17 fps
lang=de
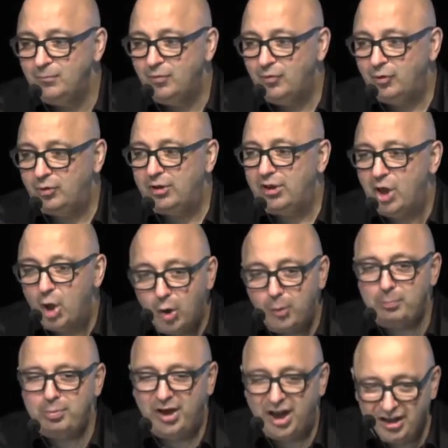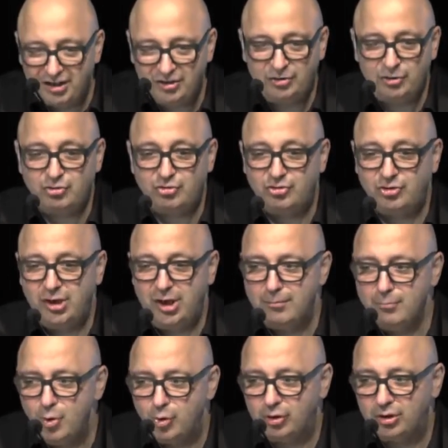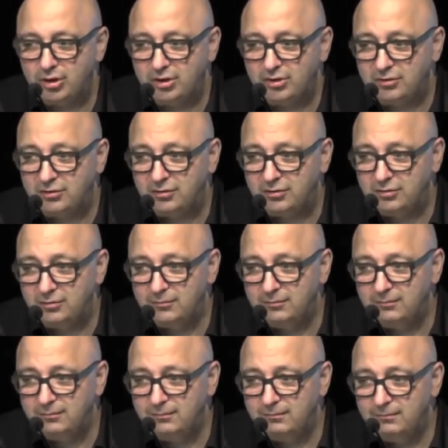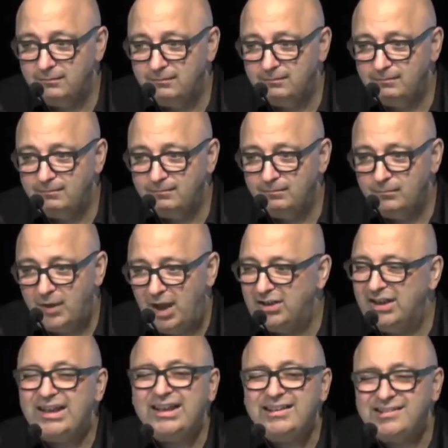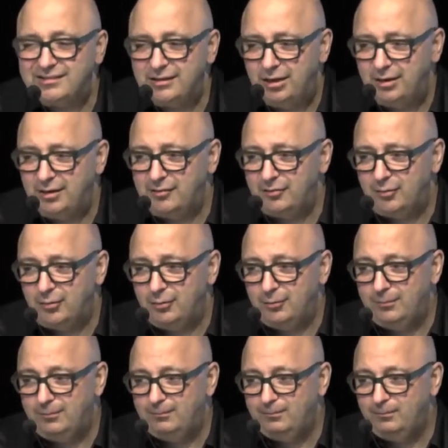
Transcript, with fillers: sondern auch praktisch ermöglicht. Eine Riesenleistung.